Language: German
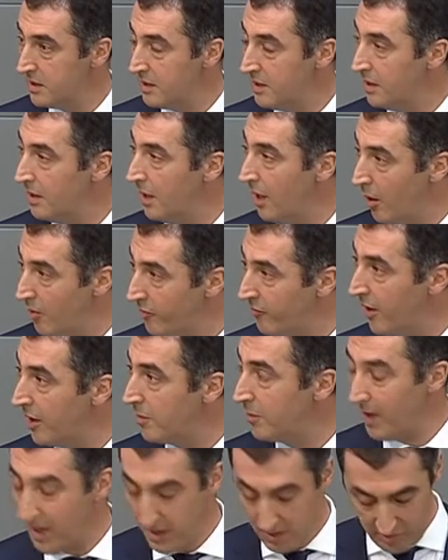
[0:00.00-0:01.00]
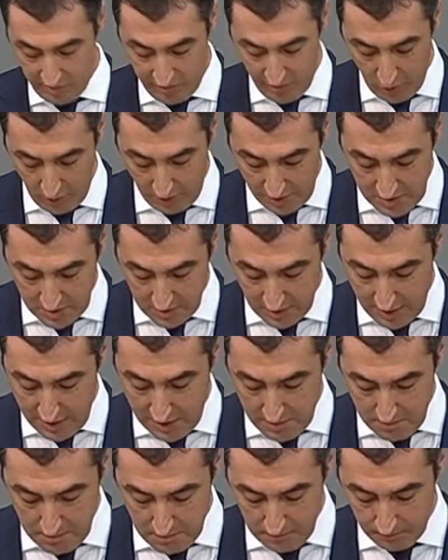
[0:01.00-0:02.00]
die Aufarbeitung
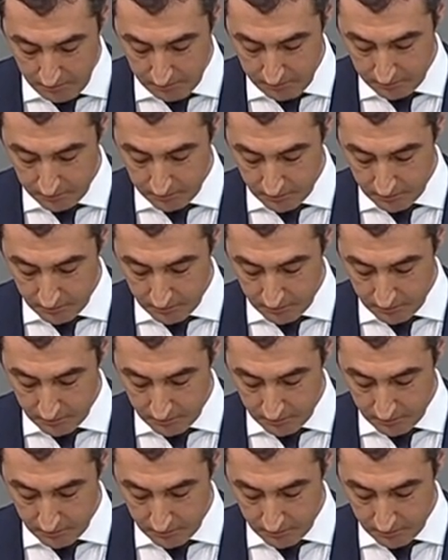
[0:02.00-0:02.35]
vorantreiben,